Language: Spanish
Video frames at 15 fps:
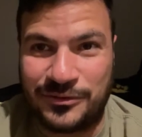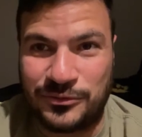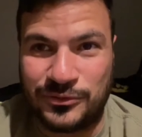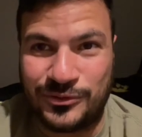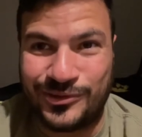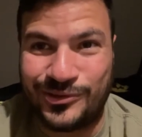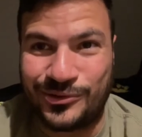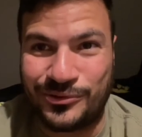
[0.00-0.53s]
con
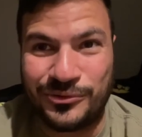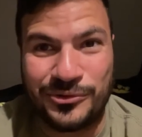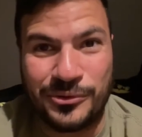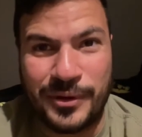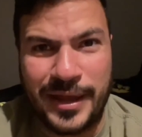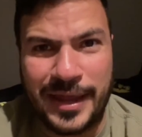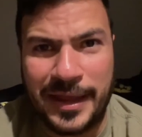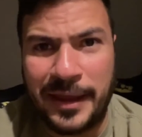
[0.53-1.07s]
todo lo que uno
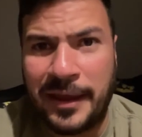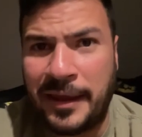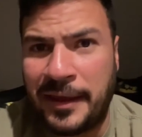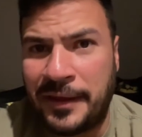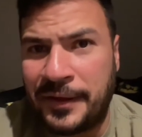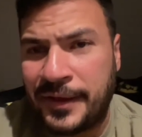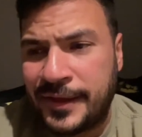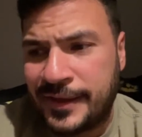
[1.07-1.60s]
ve,
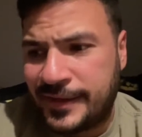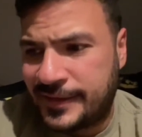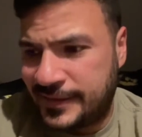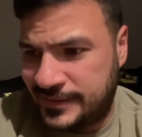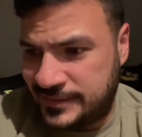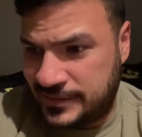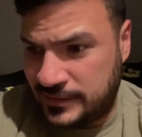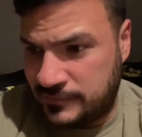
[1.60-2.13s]
que
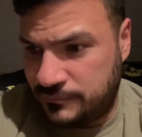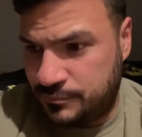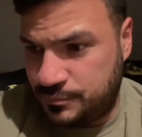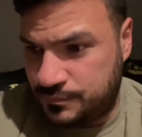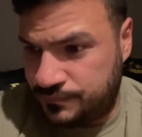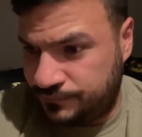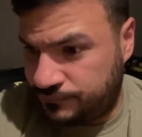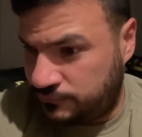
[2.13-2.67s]
dice,
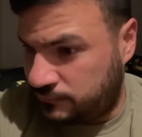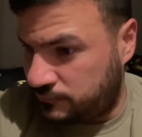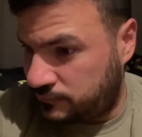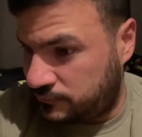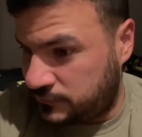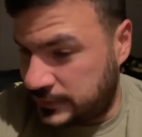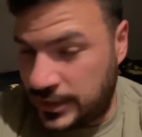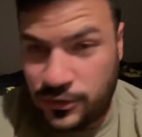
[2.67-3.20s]

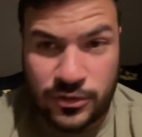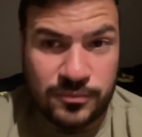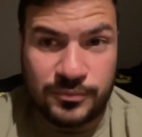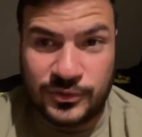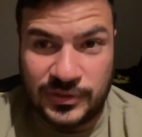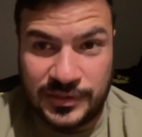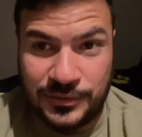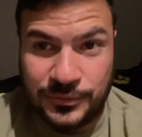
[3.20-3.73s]
señor,
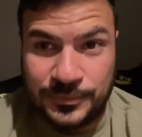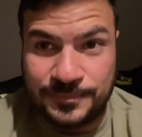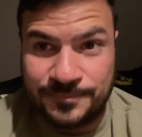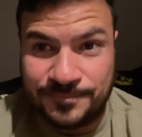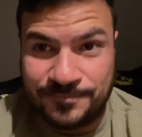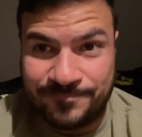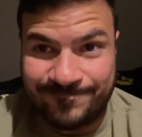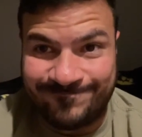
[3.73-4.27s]
positivo.
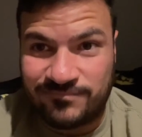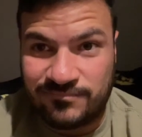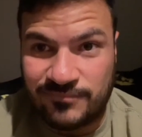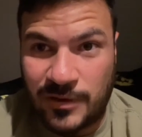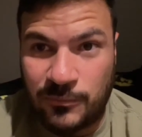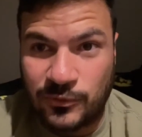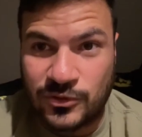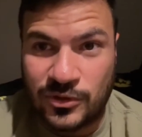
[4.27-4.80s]

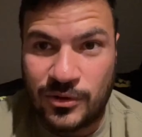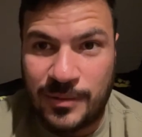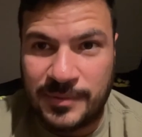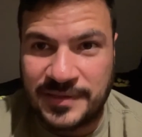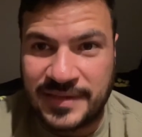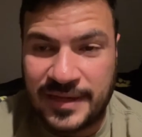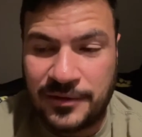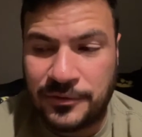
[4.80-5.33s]
más mucho nos ha
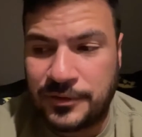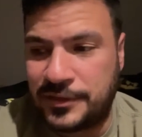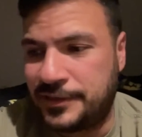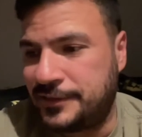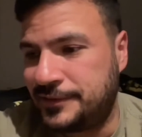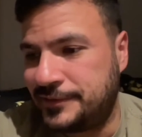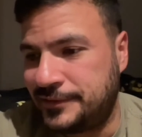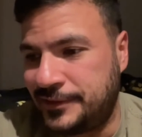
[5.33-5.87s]
pasado y,
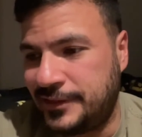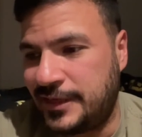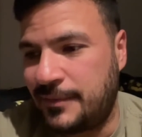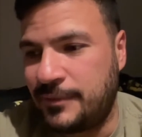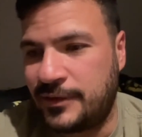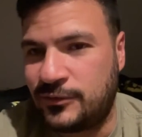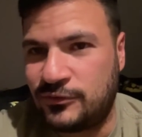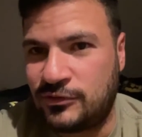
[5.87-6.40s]

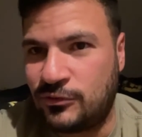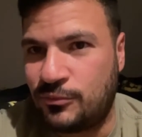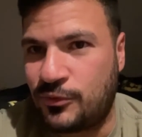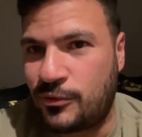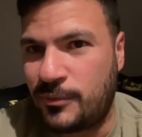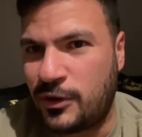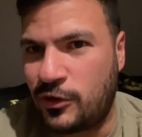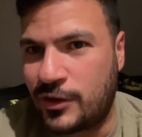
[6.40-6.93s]
capaz estoy siendo un
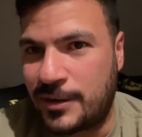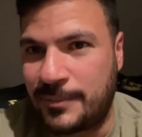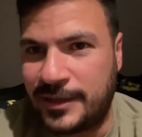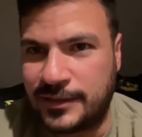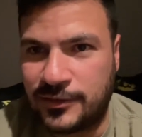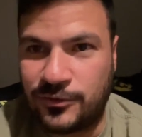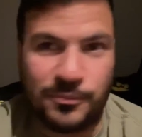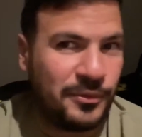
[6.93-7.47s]
poco
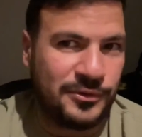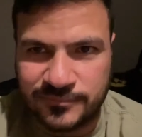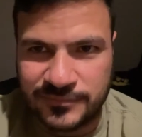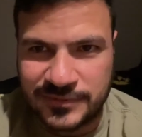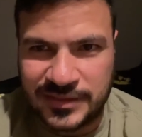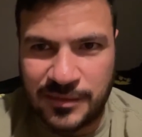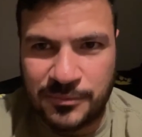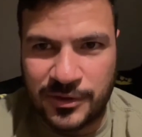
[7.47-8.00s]
melodramático, pero
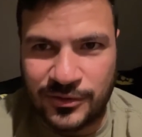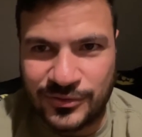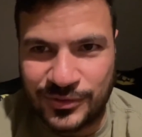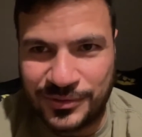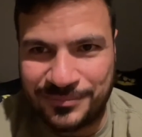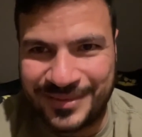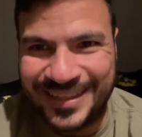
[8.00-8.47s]
siempre lo soy.